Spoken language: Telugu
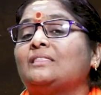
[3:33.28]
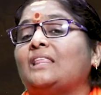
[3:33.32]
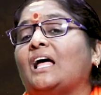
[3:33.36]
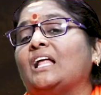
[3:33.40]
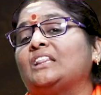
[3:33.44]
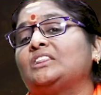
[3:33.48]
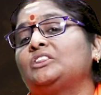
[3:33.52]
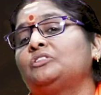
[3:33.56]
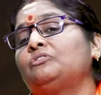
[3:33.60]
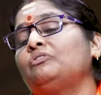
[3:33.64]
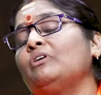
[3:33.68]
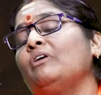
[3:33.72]

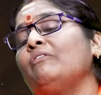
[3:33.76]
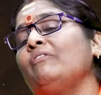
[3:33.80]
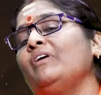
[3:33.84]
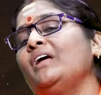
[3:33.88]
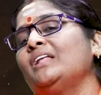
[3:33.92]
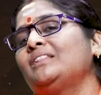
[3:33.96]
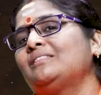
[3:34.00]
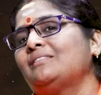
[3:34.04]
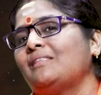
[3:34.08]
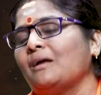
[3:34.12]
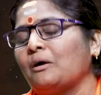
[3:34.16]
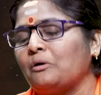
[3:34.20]

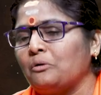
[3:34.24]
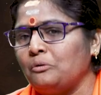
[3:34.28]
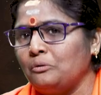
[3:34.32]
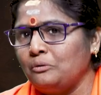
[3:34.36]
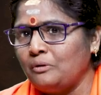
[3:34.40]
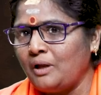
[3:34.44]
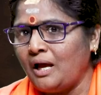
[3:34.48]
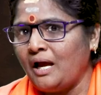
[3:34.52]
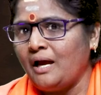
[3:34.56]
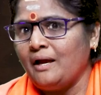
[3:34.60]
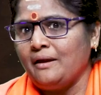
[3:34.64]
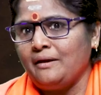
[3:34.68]
తత్వవేత్త
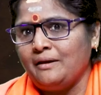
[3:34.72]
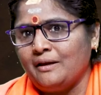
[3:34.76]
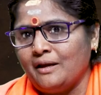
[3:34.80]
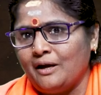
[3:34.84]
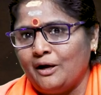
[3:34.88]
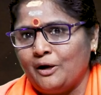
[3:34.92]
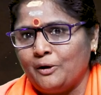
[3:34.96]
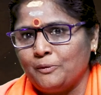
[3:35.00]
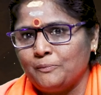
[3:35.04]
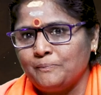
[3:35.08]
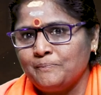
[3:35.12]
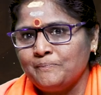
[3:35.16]
కూడా
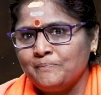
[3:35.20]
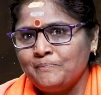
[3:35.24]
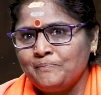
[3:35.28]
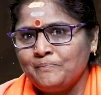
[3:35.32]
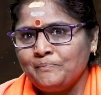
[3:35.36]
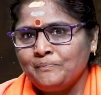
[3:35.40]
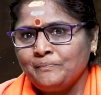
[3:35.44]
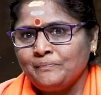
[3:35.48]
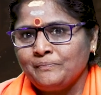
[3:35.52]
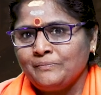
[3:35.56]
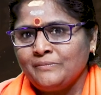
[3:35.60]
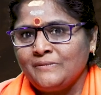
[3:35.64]
అయ్యాడు
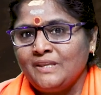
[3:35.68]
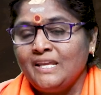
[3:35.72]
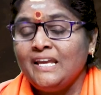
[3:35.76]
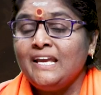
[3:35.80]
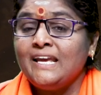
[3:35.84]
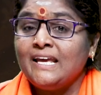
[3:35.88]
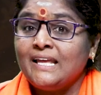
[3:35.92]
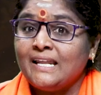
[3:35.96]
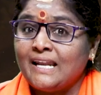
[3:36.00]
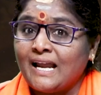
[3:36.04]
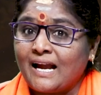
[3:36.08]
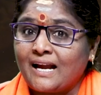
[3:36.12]

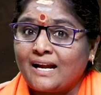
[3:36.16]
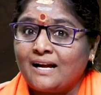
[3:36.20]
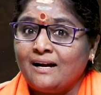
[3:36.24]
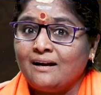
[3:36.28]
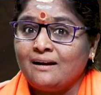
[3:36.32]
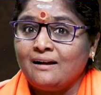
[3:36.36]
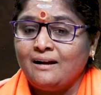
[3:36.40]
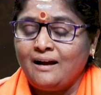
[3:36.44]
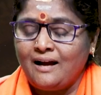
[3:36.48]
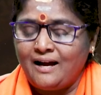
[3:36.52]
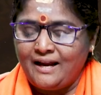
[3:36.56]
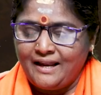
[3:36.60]
ఈ
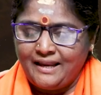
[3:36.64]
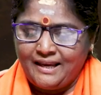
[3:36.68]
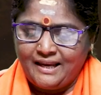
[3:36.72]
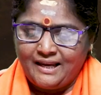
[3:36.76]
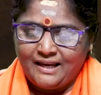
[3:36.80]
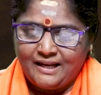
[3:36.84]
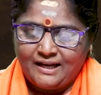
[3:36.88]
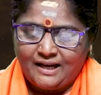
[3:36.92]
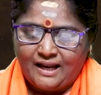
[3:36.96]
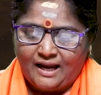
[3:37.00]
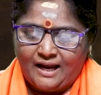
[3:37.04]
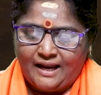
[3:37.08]
రకంగా
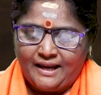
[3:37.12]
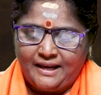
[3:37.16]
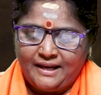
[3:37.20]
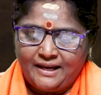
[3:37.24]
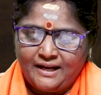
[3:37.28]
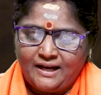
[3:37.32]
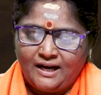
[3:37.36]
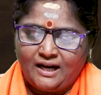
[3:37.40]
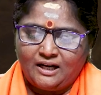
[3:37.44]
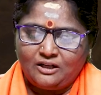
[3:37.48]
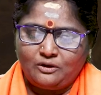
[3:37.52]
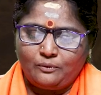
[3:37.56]
ఈయన
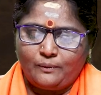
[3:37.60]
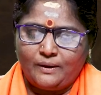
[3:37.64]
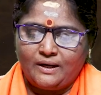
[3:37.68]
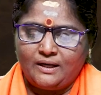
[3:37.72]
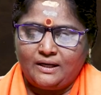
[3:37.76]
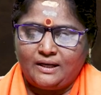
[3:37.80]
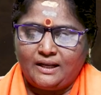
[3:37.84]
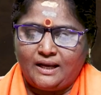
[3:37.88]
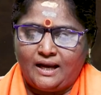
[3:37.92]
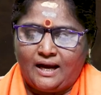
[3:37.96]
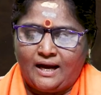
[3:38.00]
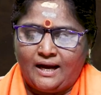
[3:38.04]

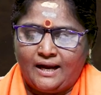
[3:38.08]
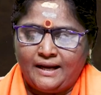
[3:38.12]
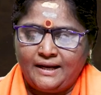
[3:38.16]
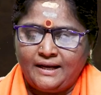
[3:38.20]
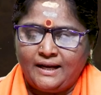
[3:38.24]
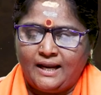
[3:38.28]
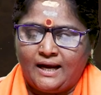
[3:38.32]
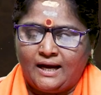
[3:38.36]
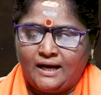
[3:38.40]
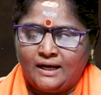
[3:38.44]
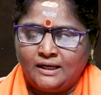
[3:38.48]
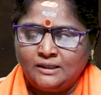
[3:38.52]
అయినటువంటి
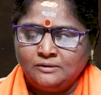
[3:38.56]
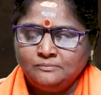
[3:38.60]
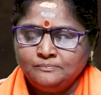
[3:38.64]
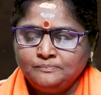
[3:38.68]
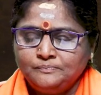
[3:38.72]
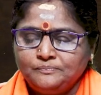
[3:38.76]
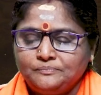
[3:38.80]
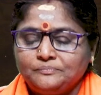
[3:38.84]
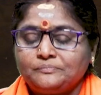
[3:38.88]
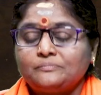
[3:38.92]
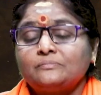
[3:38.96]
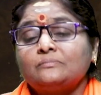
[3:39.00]
ఆయన
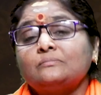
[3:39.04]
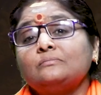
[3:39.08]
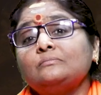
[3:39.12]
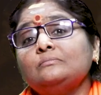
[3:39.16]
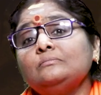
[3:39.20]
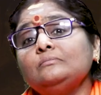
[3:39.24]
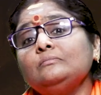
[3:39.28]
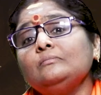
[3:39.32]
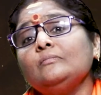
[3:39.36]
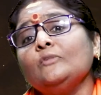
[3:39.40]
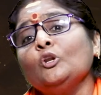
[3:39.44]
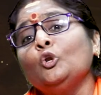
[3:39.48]

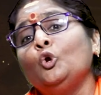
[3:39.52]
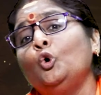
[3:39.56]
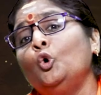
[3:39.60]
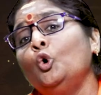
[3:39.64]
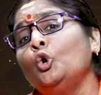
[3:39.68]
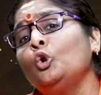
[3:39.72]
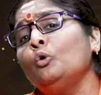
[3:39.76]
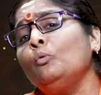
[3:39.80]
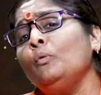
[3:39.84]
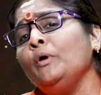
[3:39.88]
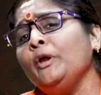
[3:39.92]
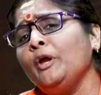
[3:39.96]

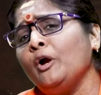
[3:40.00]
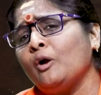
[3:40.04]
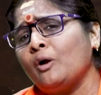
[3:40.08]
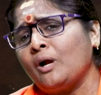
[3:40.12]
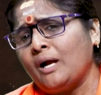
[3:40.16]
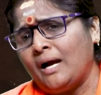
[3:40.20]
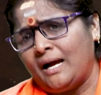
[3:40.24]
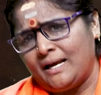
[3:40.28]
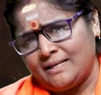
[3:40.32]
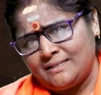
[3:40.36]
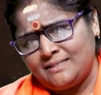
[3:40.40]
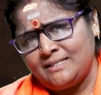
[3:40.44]
గురువు
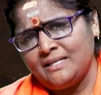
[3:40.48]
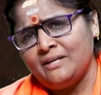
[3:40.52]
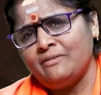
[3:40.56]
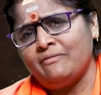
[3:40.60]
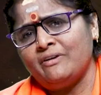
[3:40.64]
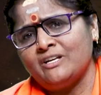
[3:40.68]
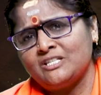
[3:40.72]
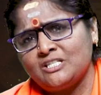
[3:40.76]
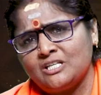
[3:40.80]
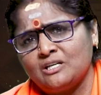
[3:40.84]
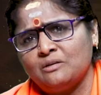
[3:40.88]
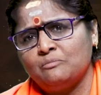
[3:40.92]
యొక్క
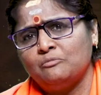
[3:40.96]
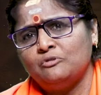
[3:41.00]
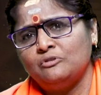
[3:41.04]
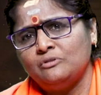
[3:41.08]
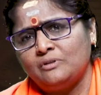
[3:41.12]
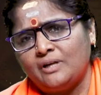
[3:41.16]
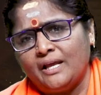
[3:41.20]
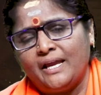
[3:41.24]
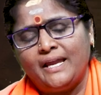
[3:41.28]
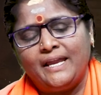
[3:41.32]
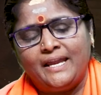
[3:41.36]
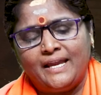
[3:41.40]
ఆశీర్వచనం
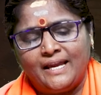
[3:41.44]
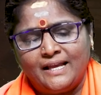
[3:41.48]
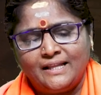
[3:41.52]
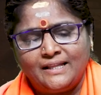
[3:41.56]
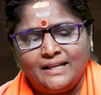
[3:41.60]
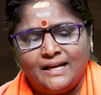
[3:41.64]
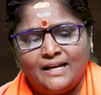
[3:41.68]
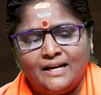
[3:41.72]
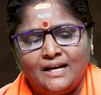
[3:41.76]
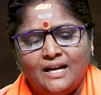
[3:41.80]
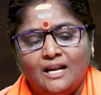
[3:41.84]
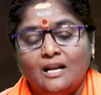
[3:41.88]
ఉంటే
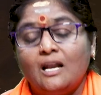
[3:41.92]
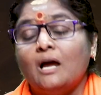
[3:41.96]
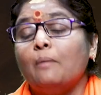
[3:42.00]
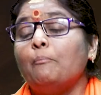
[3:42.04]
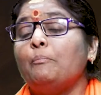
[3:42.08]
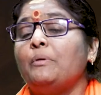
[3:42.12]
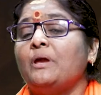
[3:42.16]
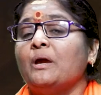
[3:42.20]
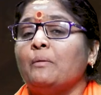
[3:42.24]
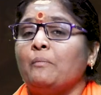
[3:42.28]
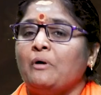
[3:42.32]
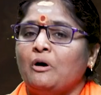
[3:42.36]
ఏదైనా
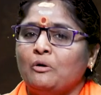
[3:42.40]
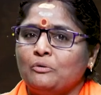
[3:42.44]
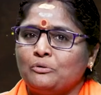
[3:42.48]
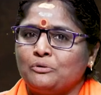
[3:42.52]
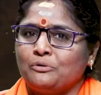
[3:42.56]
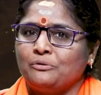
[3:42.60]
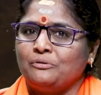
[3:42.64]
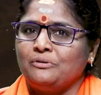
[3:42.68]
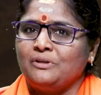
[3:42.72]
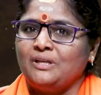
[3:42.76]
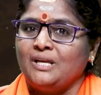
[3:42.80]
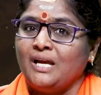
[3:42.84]
లభ్యం
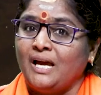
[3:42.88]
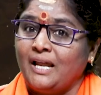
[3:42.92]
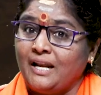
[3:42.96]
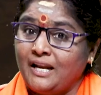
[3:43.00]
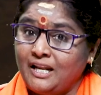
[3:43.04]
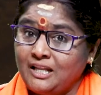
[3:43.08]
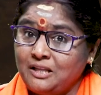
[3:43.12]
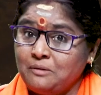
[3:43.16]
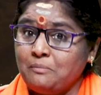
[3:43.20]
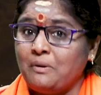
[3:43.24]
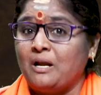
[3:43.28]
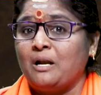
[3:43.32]
అవుతుంది
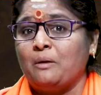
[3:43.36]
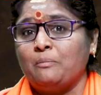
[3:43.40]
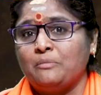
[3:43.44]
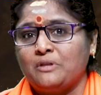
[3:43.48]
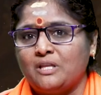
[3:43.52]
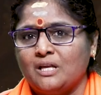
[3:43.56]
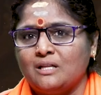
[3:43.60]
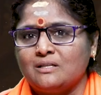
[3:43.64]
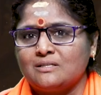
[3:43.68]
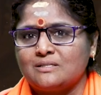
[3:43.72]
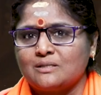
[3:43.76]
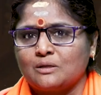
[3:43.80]
అనేది మనం
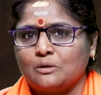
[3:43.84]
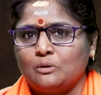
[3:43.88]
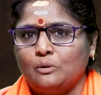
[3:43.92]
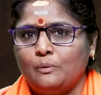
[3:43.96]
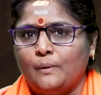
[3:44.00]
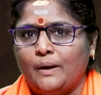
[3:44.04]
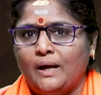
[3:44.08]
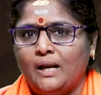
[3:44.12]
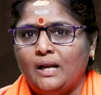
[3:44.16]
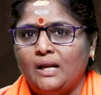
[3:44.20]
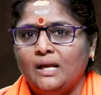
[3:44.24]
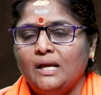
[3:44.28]

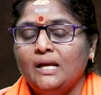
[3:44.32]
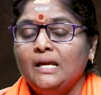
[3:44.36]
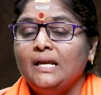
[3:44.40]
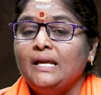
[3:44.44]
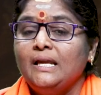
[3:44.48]
తెలుసుకోవాలి